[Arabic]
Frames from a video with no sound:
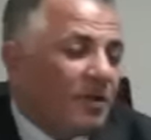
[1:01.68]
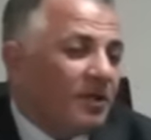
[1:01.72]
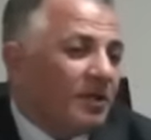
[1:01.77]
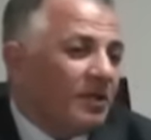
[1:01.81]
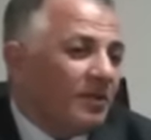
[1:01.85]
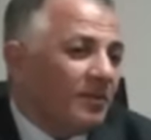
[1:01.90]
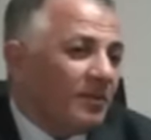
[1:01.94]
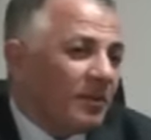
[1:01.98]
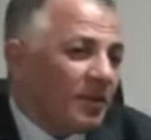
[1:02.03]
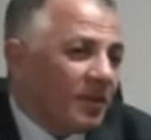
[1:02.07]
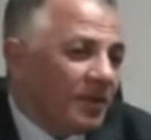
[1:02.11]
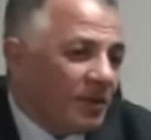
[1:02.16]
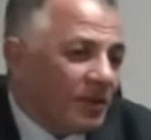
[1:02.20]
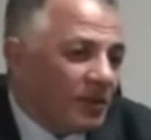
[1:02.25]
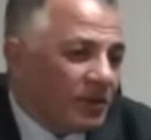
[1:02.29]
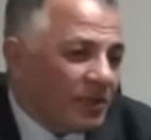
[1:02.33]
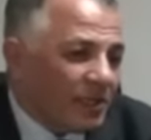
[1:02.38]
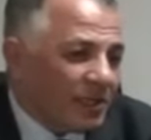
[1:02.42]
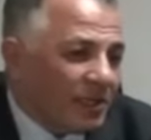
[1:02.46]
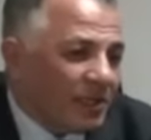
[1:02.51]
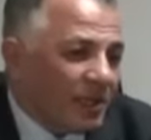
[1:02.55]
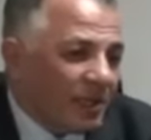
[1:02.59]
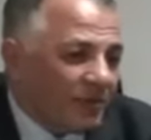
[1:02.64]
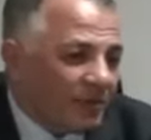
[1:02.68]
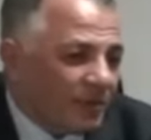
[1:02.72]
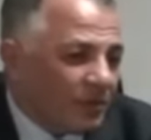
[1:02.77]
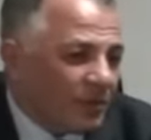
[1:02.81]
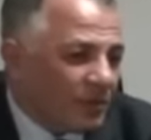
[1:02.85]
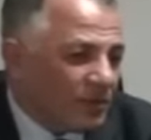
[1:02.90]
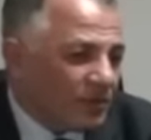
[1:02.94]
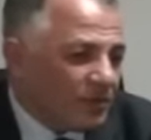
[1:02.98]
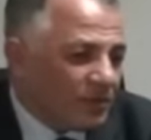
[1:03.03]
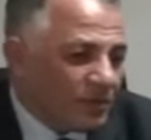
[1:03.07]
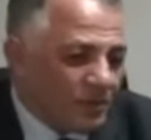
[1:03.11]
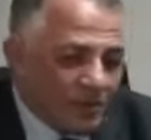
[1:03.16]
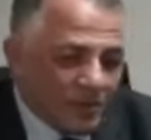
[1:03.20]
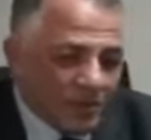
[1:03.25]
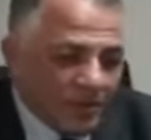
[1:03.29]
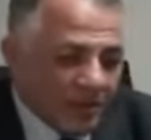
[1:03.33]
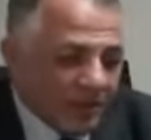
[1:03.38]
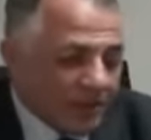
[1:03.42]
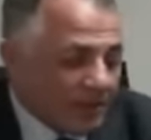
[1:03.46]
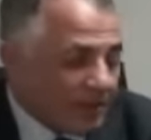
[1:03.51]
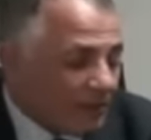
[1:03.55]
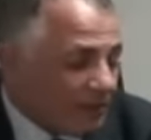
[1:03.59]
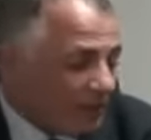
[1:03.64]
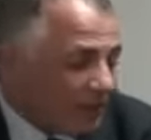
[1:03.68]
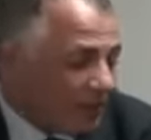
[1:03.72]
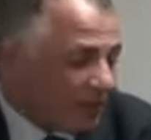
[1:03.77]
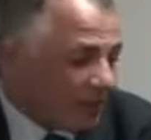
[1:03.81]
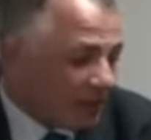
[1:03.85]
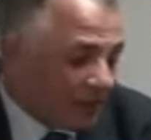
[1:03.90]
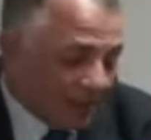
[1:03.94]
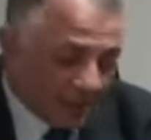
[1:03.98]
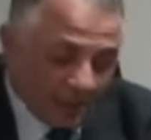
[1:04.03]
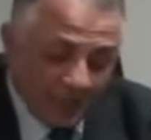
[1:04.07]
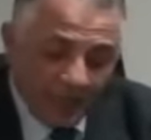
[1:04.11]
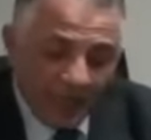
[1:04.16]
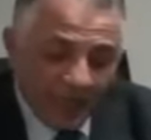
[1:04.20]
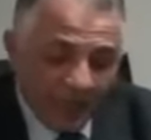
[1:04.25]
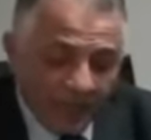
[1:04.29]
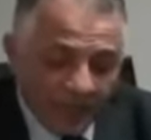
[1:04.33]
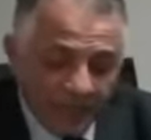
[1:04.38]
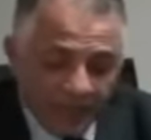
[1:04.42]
يمكن كلنا بنقول يا رب السياحة